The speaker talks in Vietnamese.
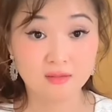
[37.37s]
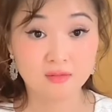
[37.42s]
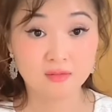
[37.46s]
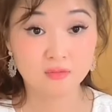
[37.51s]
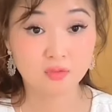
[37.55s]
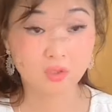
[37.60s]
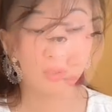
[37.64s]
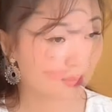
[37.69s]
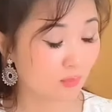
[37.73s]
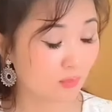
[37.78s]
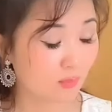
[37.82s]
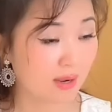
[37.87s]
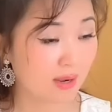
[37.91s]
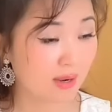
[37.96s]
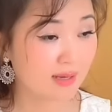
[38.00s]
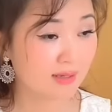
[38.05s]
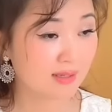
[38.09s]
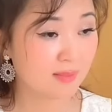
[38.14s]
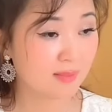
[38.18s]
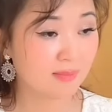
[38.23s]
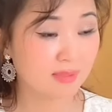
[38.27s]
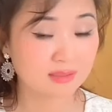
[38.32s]
cái chìa
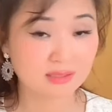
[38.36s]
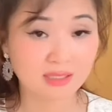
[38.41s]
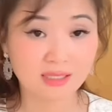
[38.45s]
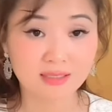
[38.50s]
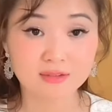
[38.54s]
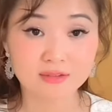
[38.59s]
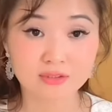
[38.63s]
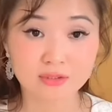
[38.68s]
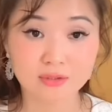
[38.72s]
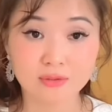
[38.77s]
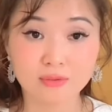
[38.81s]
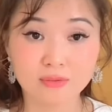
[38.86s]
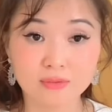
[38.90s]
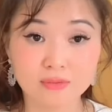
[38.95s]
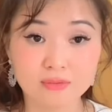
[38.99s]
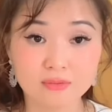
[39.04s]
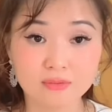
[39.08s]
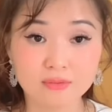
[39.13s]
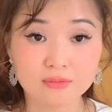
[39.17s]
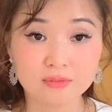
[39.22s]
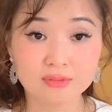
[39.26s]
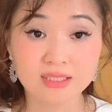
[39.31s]
khóa để mà thành
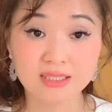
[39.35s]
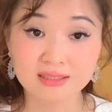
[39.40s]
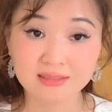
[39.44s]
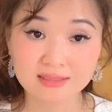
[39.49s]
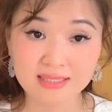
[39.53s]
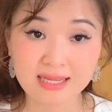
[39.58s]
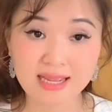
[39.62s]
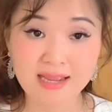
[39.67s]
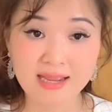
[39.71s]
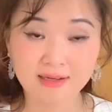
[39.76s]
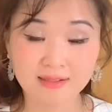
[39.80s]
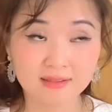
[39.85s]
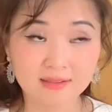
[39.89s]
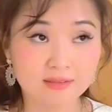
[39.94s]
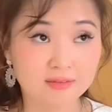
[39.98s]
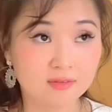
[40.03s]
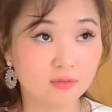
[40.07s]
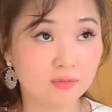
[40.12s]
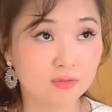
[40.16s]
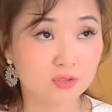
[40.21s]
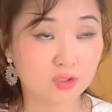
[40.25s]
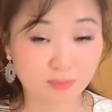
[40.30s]
tựu thiên
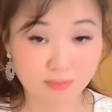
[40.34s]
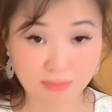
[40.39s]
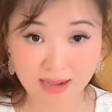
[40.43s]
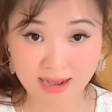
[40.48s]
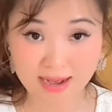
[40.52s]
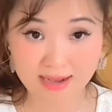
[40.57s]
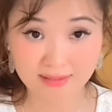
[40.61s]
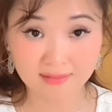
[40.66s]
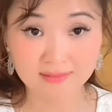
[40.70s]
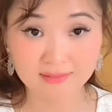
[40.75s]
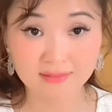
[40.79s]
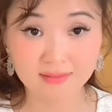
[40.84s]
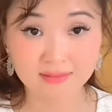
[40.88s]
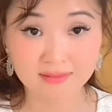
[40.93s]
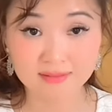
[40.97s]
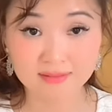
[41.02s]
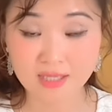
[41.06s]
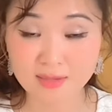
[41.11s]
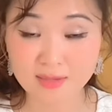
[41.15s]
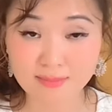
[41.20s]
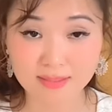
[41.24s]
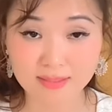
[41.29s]
đàng cho bạn
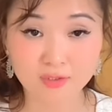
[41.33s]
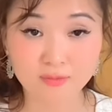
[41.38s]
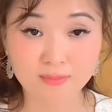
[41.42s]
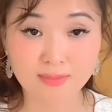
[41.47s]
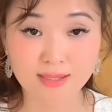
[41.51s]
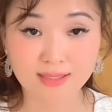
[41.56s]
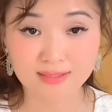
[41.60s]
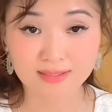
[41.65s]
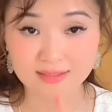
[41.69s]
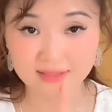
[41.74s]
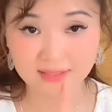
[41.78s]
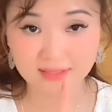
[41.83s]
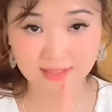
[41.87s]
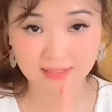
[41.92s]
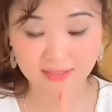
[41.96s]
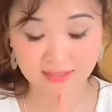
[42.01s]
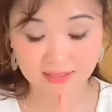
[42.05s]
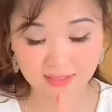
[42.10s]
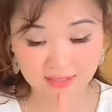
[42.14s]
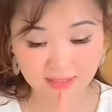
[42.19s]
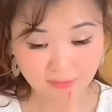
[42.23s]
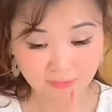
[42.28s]
là thế mạnh của bạn là
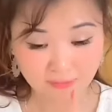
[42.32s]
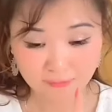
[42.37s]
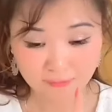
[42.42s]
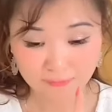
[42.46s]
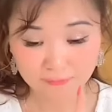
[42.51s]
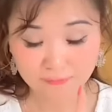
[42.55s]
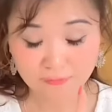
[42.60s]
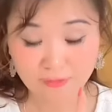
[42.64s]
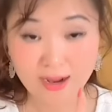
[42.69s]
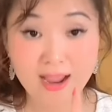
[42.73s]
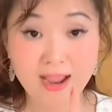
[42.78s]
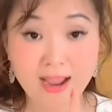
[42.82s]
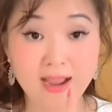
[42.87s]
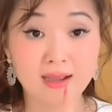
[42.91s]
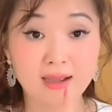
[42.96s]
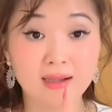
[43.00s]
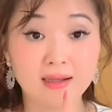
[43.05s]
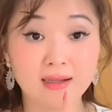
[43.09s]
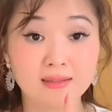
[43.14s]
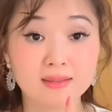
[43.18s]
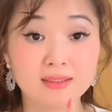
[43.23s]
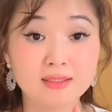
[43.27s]
gì
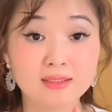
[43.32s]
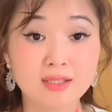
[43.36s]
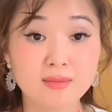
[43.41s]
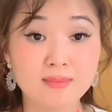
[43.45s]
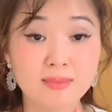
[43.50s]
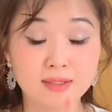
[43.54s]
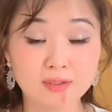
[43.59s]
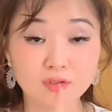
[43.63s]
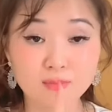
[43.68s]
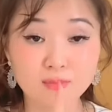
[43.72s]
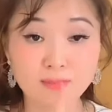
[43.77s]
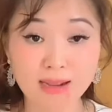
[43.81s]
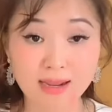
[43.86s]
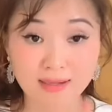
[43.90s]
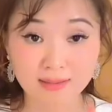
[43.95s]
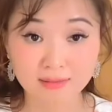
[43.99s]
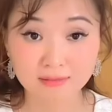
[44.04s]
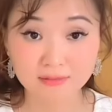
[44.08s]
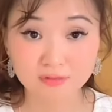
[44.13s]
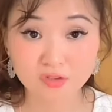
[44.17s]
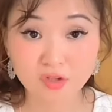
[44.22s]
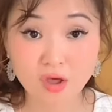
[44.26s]
và cái thế mạnh của
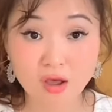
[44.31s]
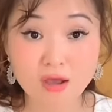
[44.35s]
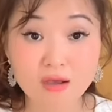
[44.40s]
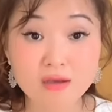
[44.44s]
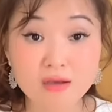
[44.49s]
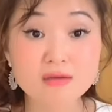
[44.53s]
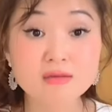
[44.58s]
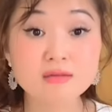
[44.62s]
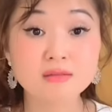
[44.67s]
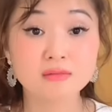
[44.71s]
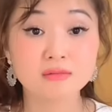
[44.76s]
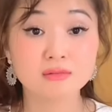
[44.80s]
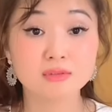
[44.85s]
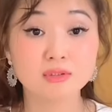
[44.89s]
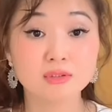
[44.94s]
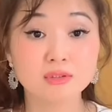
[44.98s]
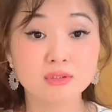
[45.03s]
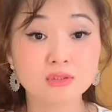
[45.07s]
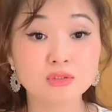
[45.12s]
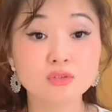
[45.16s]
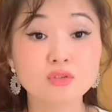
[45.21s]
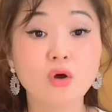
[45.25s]
bạn nó
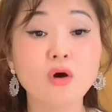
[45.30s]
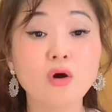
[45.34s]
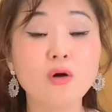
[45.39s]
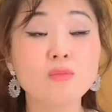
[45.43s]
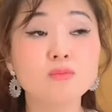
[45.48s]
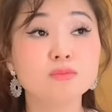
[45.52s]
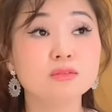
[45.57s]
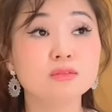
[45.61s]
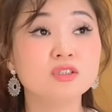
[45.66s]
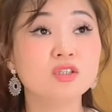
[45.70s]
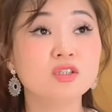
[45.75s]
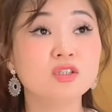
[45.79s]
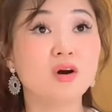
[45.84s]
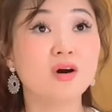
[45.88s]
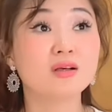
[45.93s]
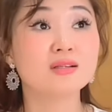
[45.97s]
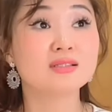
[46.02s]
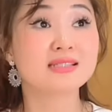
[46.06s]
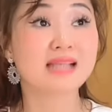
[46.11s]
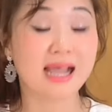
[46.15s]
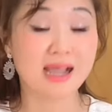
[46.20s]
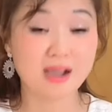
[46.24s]
tốt
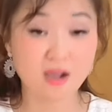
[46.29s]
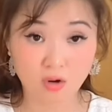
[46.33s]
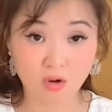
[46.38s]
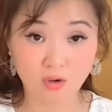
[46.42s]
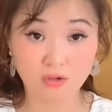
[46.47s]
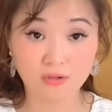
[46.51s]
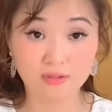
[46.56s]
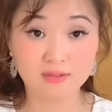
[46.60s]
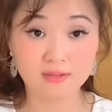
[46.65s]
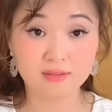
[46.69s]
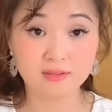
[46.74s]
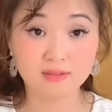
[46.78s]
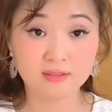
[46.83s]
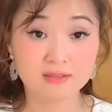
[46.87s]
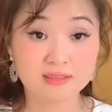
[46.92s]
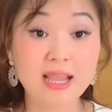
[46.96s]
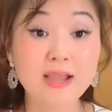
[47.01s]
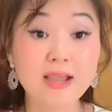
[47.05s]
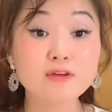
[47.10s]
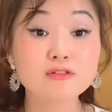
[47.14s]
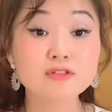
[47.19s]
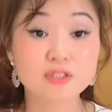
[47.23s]
cho xã hội
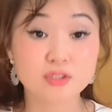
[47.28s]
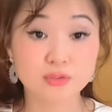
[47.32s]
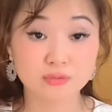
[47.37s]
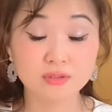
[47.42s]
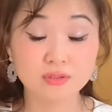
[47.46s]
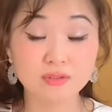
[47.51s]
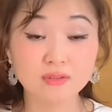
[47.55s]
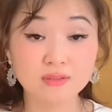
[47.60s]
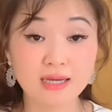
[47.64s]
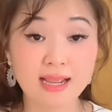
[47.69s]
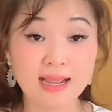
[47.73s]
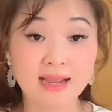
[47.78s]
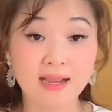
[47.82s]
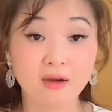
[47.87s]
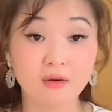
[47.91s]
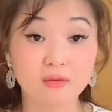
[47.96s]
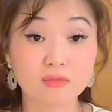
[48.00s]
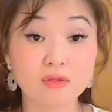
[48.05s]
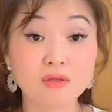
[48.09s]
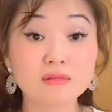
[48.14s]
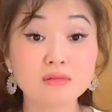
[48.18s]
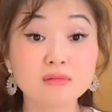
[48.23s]
theo chiều hướng
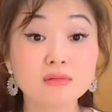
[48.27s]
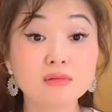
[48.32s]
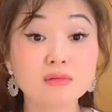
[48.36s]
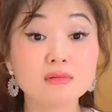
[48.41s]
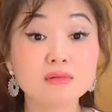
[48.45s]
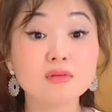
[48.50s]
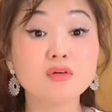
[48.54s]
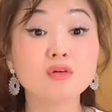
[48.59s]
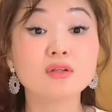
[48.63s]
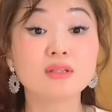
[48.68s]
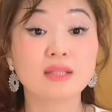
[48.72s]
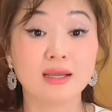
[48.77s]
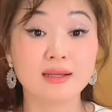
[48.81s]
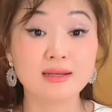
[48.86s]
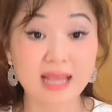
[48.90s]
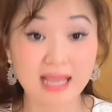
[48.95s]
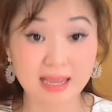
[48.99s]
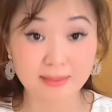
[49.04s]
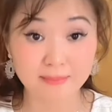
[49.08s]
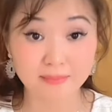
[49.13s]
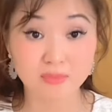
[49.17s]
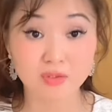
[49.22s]
nào nó nó nó có thể
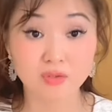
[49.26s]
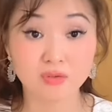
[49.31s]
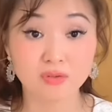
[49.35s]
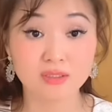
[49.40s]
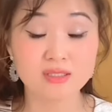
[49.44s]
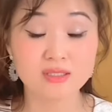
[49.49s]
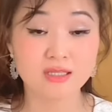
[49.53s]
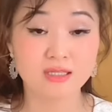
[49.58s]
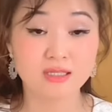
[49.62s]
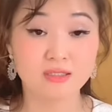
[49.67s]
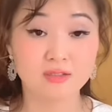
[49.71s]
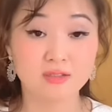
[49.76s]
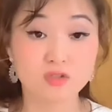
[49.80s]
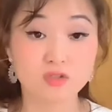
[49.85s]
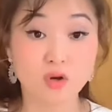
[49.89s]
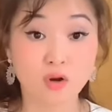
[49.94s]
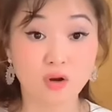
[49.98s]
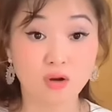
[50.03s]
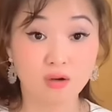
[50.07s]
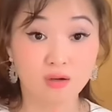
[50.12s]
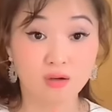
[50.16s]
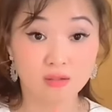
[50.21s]
làm được cái gì
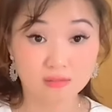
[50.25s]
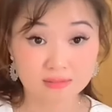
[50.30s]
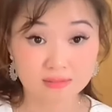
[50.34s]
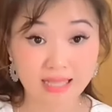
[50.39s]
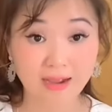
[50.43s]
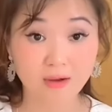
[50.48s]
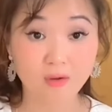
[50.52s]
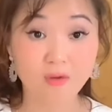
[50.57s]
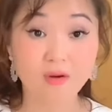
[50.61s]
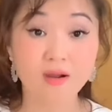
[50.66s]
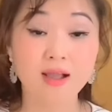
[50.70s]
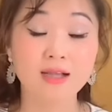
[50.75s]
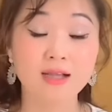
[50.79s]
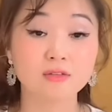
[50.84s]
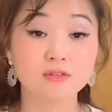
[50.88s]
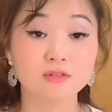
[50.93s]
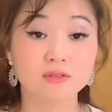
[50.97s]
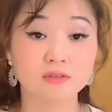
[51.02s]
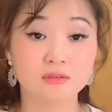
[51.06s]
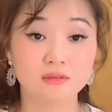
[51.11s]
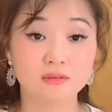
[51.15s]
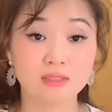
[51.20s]
cho tạo hóa
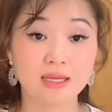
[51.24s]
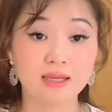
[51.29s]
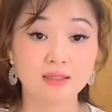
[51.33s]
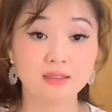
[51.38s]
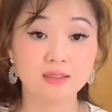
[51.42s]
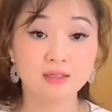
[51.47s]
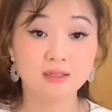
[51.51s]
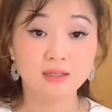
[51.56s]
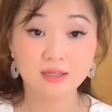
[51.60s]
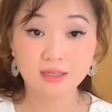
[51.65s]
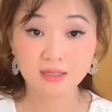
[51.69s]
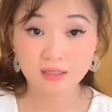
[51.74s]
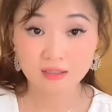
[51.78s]
của thượng đế